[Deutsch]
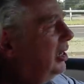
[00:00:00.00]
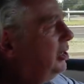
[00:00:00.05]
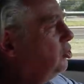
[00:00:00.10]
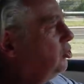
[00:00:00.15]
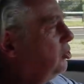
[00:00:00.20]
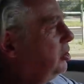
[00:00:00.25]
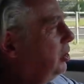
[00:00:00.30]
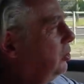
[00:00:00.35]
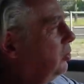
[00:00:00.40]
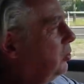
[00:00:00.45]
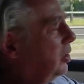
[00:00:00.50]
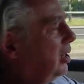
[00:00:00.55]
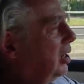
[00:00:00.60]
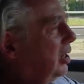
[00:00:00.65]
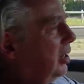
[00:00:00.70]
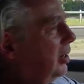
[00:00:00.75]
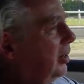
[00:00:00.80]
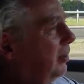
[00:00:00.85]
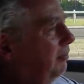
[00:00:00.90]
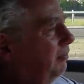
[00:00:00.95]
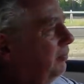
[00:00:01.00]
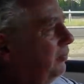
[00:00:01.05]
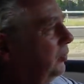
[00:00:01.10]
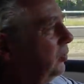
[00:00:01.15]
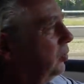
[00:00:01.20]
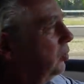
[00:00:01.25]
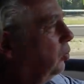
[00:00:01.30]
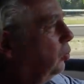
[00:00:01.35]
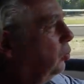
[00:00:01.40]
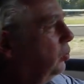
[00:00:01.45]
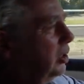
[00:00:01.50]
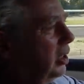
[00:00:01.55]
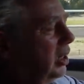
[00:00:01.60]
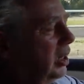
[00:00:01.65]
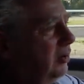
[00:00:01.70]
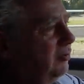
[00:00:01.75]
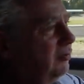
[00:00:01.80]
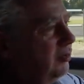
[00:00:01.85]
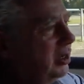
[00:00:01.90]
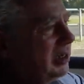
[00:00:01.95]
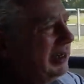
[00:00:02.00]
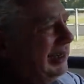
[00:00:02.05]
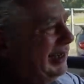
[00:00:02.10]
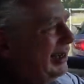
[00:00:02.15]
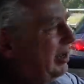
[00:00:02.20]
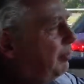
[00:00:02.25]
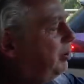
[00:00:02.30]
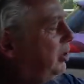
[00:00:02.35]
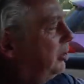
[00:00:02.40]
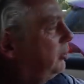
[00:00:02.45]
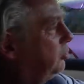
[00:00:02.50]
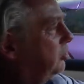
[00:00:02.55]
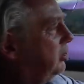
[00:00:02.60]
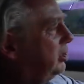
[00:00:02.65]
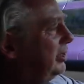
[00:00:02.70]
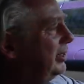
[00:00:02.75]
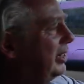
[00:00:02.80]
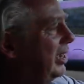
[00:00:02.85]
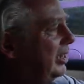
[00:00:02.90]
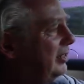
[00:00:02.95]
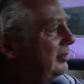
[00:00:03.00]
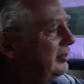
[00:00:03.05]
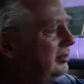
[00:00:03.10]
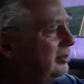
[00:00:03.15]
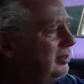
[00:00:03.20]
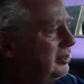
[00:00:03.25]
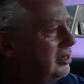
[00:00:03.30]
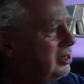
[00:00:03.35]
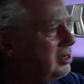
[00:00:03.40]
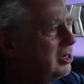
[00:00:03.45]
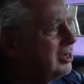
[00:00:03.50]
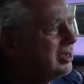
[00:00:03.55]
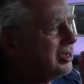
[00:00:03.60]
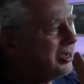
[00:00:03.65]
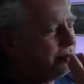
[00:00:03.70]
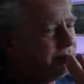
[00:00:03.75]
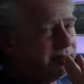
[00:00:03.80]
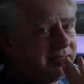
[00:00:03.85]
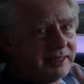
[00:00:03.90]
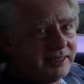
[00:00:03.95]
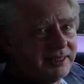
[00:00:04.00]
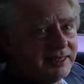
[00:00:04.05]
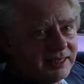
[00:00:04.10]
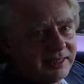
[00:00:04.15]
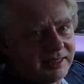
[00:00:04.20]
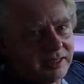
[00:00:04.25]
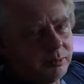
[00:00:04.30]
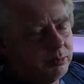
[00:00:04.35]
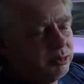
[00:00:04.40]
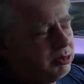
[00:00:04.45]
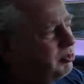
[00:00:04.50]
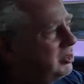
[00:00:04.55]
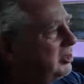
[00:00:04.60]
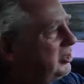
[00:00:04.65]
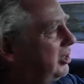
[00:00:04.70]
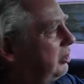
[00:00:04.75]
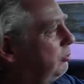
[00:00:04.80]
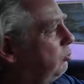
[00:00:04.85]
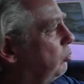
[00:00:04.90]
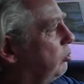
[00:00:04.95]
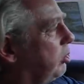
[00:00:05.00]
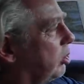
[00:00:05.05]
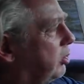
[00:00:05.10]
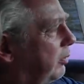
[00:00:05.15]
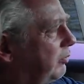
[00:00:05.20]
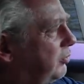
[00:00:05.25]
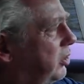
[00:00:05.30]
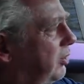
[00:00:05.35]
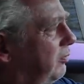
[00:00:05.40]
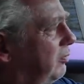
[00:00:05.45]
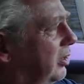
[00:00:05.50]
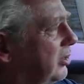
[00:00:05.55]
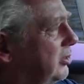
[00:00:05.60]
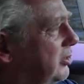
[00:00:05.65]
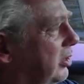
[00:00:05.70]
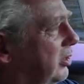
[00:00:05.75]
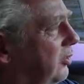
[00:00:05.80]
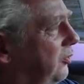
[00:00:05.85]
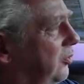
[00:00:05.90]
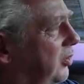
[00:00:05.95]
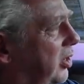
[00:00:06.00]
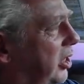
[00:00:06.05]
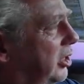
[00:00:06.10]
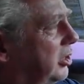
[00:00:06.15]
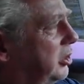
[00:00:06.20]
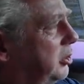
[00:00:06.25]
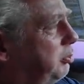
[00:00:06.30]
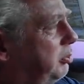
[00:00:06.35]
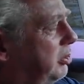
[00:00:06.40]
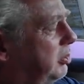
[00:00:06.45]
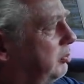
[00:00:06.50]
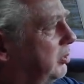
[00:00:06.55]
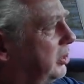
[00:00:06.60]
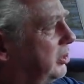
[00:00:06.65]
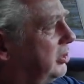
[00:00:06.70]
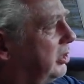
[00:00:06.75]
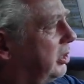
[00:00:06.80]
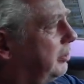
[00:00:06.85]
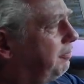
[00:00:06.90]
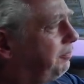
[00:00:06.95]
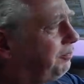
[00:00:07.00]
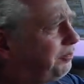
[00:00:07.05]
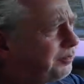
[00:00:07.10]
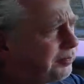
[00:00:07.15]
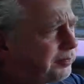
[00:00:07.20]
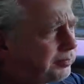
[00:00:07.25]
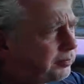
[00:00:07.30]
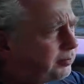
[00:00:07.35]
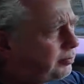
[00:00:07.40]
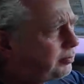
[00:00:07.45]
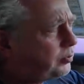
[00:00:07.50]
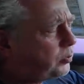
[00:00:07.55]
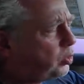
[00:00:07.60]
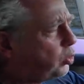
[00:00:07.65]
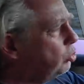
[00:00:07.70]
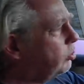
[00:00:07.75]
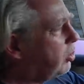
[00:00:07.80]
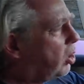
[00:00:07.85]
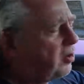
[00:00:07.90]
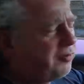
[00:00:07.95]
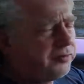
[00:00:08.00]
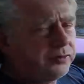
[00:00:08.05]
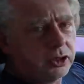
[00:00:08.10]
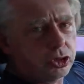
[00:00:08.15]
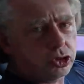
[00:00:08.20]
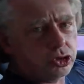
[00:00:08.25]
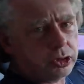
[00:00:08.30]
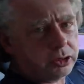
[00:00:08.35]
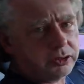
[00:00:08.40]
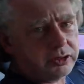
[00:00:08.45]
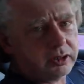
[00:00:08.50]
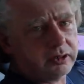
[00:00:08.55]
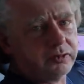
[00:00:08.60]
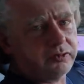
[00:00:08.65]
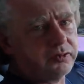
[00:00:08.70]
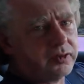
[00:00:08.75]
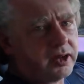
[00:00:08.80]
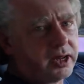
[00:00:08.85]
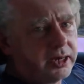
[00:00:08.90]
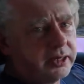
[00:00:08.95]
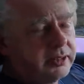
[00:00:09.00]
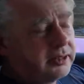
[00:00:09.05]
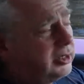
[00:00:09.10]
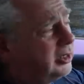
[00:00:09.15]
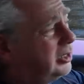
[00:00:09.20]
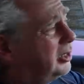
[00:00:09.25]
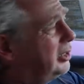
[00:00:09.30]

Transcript: Einstellungen haben oder einfach klappern und knarzen. Habe ich hier nicht. Ich bin mit dem über Kopfsteinpflaster gefahren, ich bin mit dem über offenen Schotter gefahren.